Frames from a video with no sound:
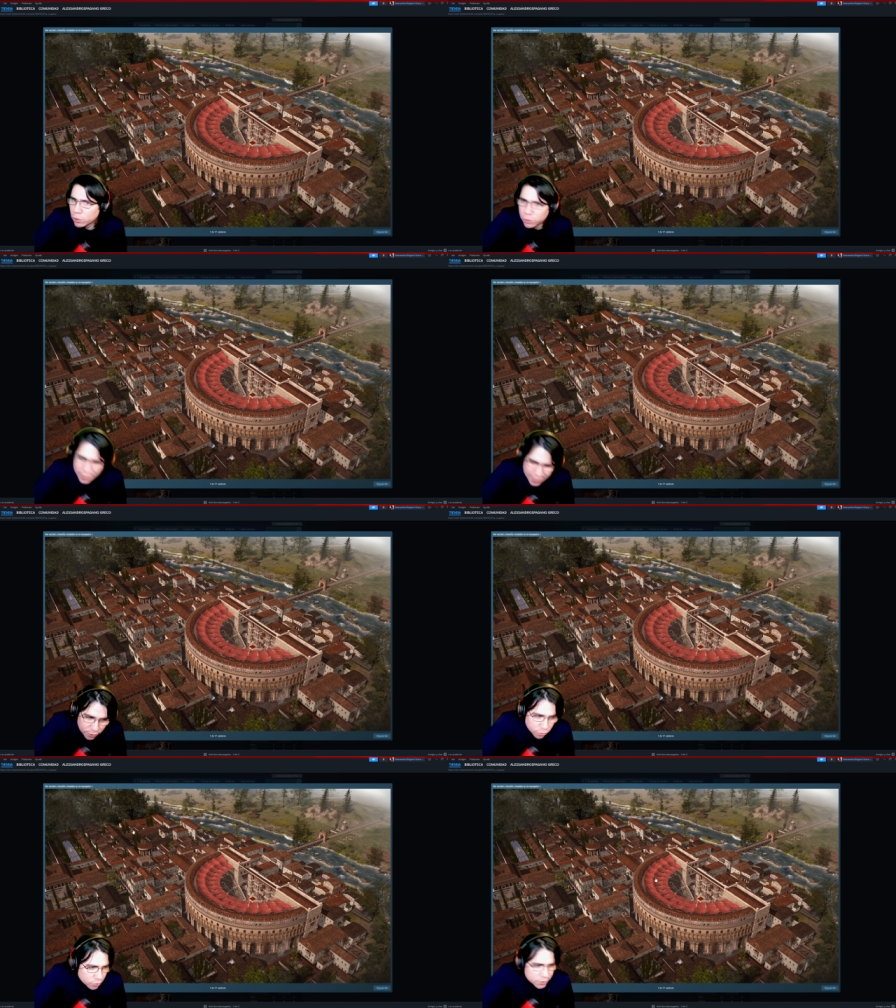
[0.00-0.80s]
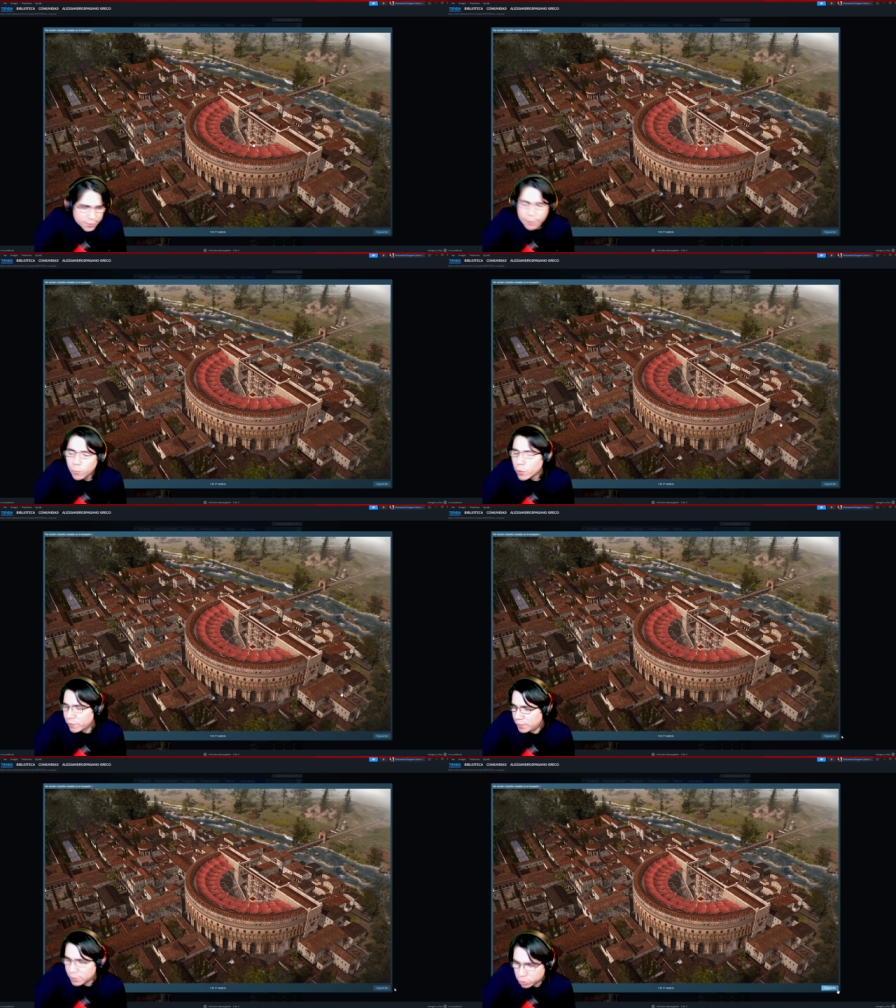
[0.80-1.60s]
es que todo está muy
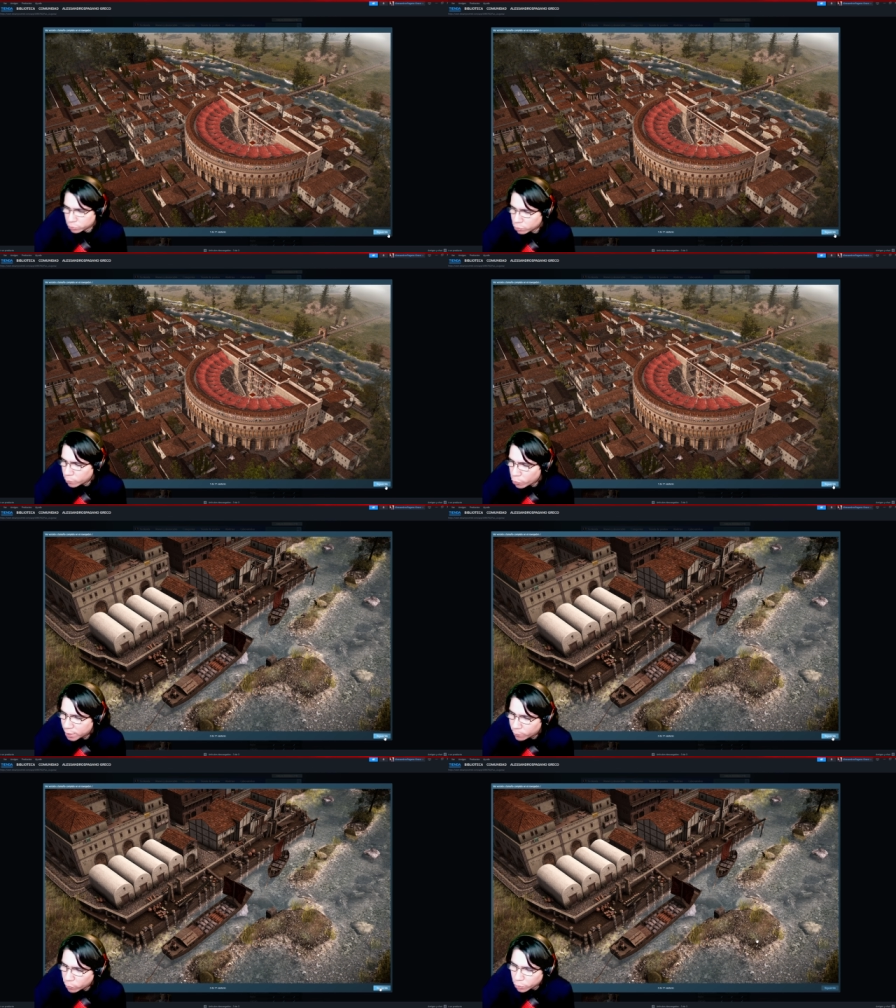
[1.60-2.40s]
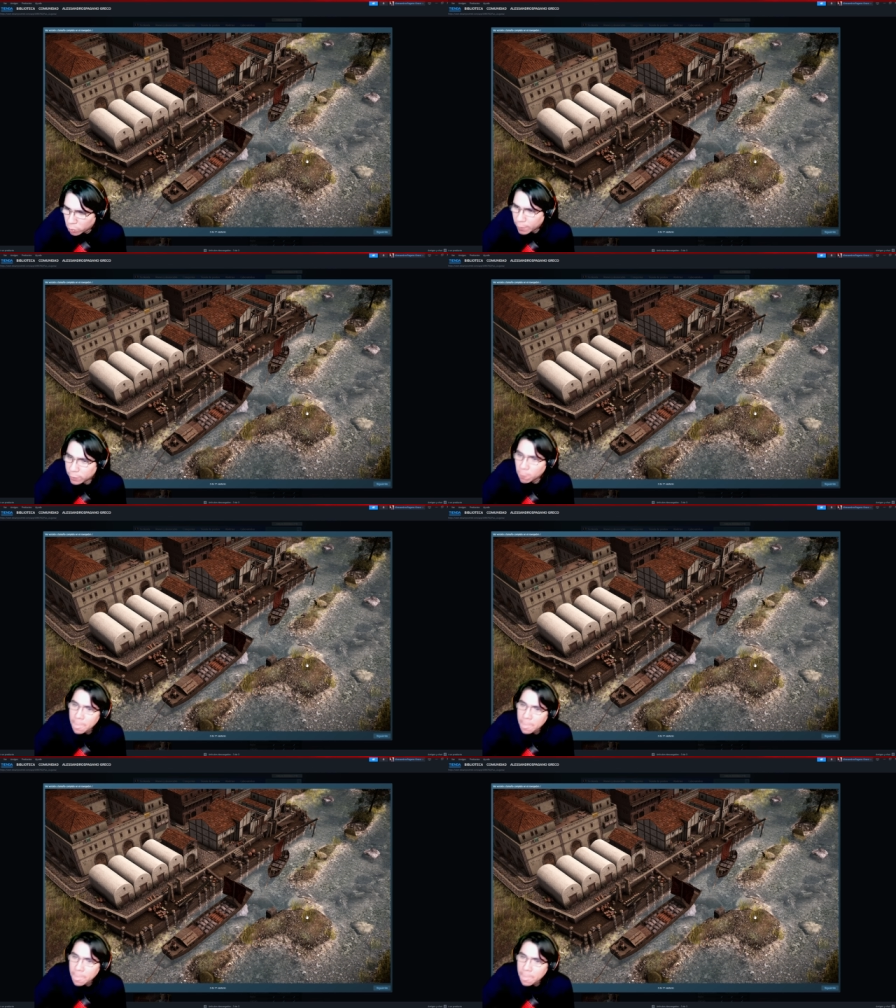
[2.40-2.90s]
bien hecho, todo muy al modo romano.